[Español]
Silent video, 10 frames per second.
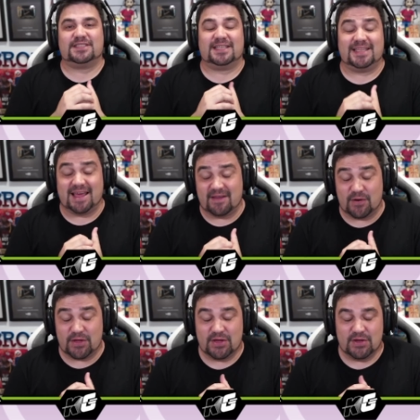El día de
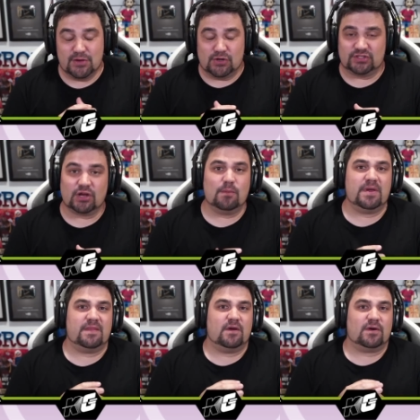hoy os traigo un
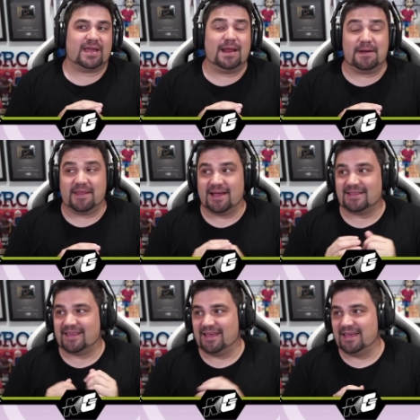vídeo que la verdad
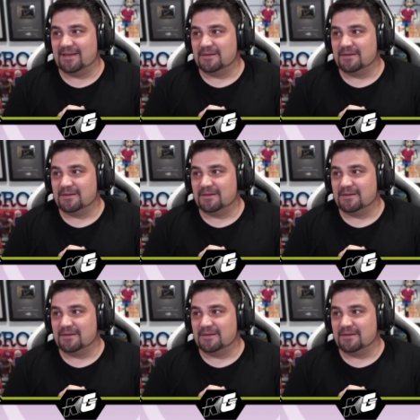que